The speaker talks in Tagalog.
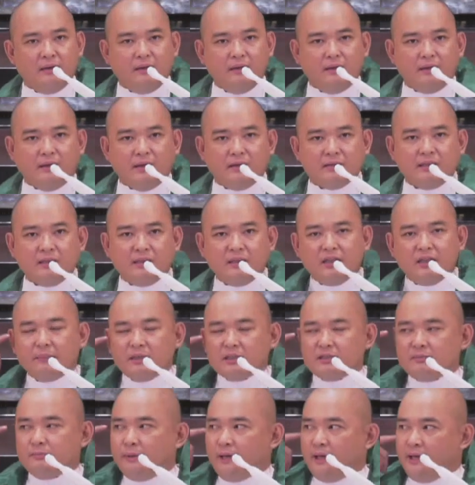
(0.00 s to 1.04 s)
Kasi there
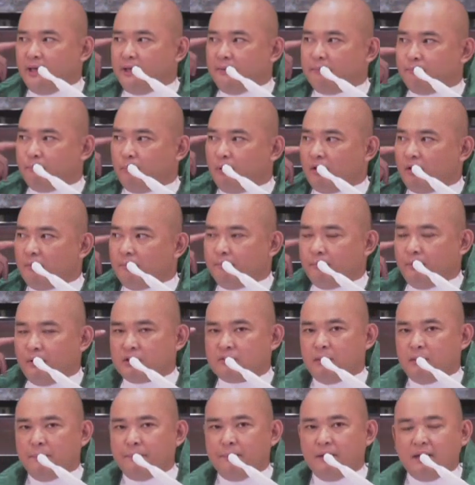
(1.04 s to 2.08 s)
must be a
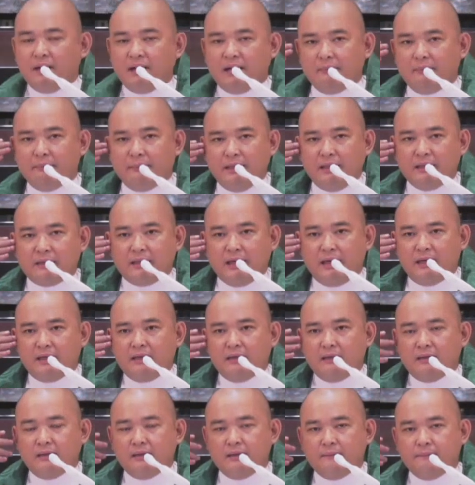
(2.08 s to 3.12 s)
purpose, may
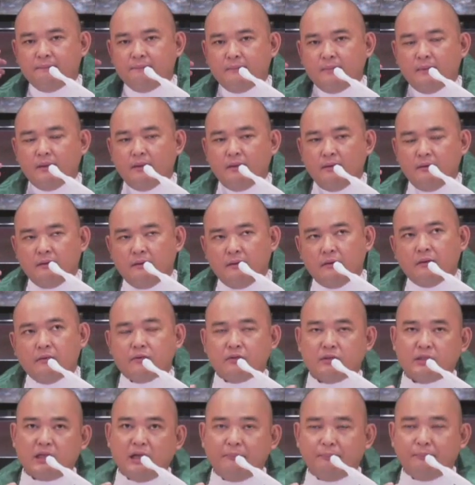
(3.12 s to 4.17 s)
paggamitan.
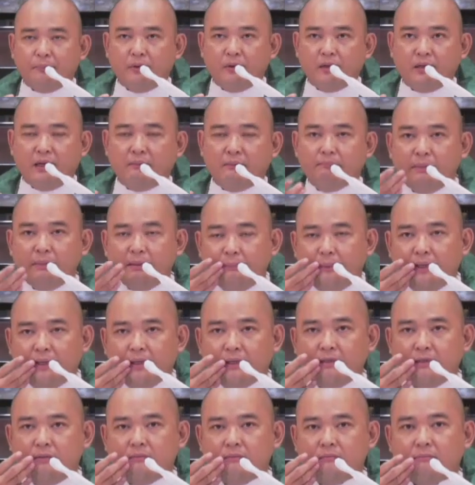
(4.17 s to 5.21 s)
For example, ang
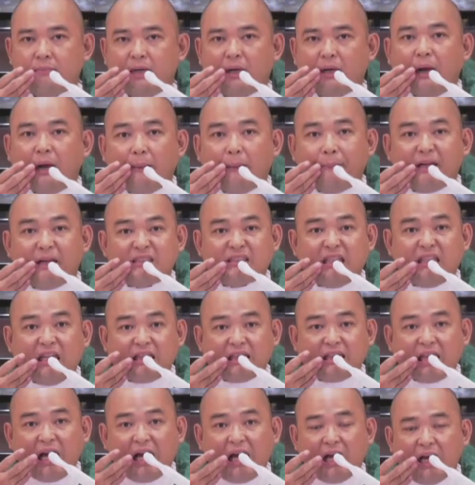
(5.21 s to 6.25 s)
bibig para
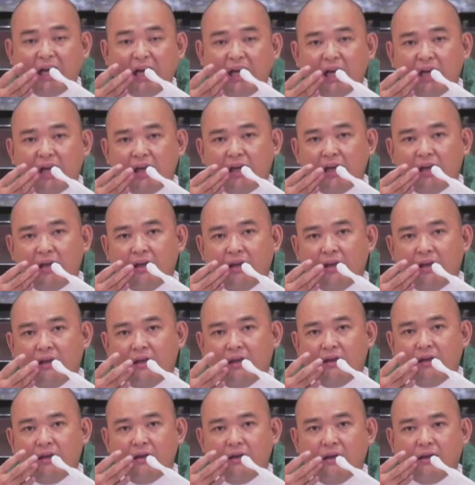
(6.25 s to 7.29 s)
makapagsalita
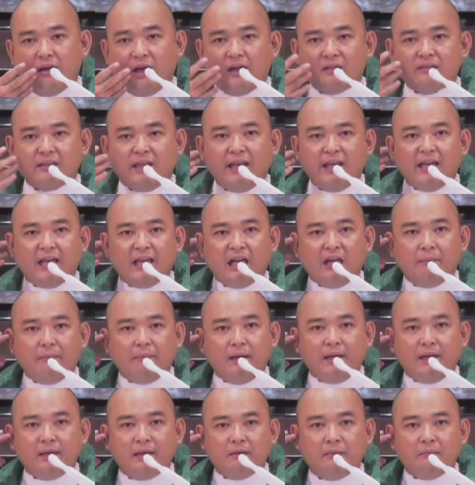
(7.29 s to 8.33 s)
ang tenga
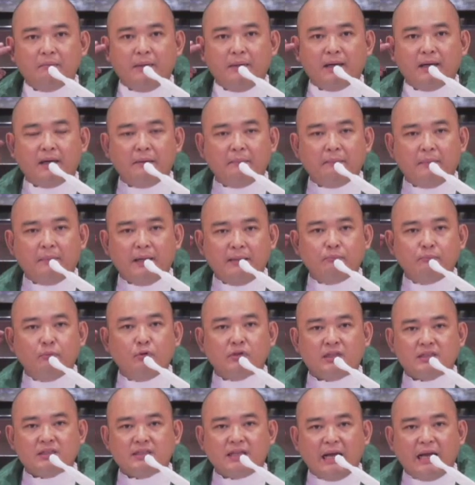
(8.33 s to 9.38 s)
naman para may
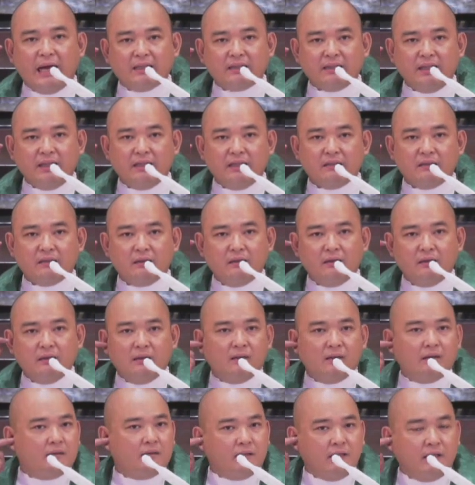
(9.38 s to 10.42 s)
butas ang ating
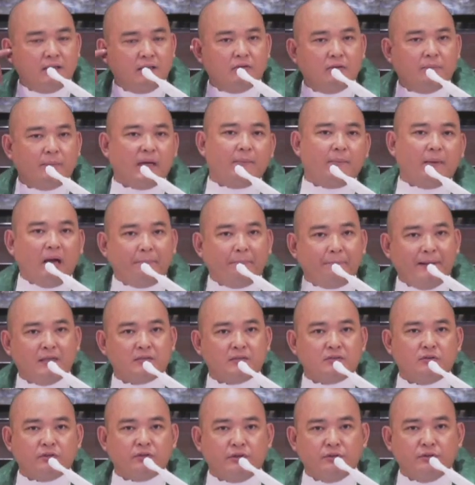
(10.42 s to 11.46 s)
dito para
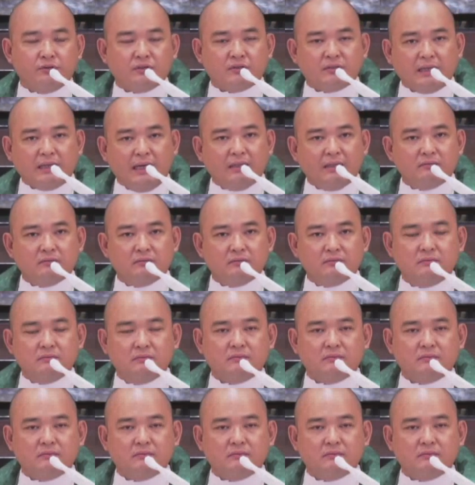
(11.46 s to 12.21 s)
makapasok yung sound.